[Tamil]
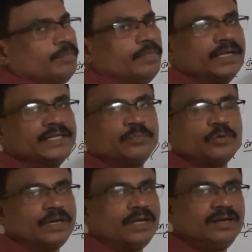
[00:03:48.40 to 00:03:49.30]
மாற்றி
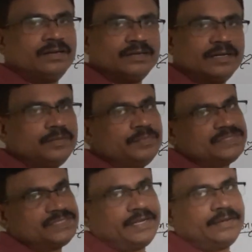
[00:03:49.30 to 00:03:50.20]
போட்டால் அது
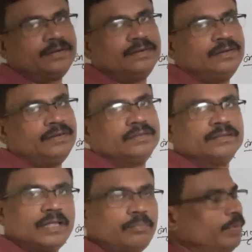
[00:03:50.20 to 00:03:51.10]
மிஸ்டேக்
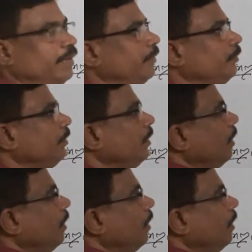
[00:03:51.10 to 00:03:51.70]
தப்பாயிரும்